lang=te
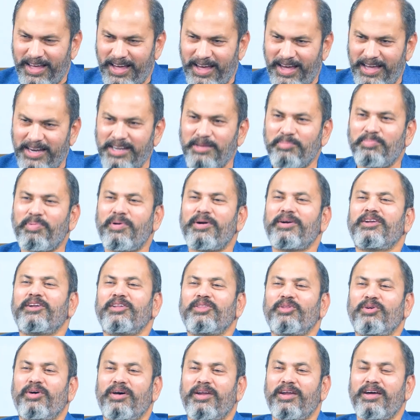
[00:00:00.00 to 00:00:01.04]
హ్యారీ పాటర్
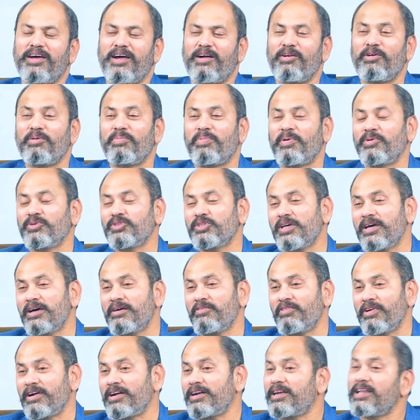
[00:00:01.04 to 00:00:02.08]
ద్వారా ఆవిడ బహుశా
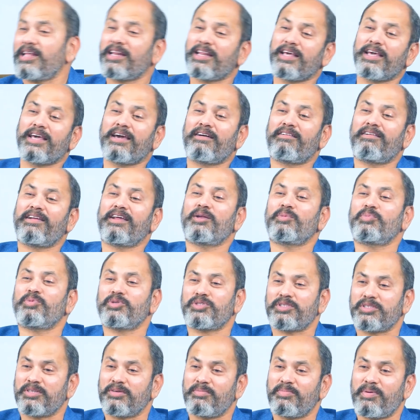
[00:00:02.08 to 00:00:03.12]
వెంటనే ఎవరైనా
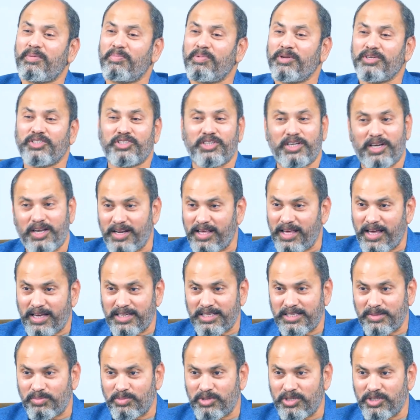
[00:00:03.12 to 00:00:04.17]
పుస్తకం పబ్లిష్ చేయడానికి
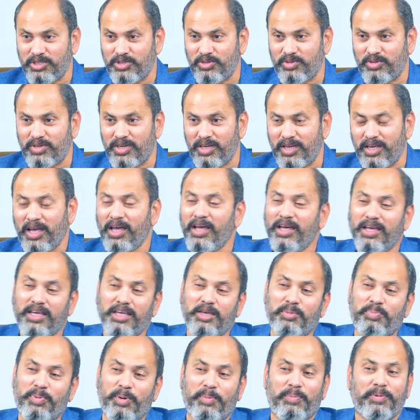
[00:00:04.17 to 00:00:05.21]
యాక్సెప్ట్ చేసి ఉంటే
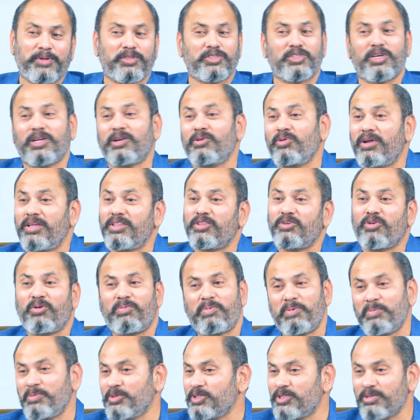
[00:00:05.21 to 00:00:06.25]
ఈ ప్రపంచానికి కూడా అంత
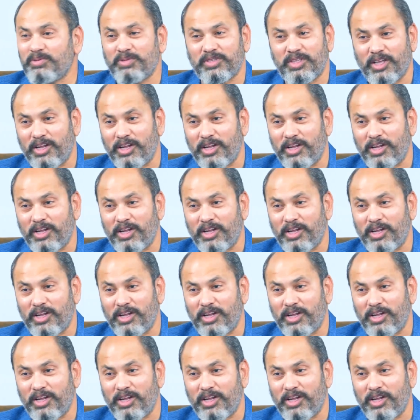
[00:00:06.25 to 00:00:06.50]
గొప్ప పుస్తకం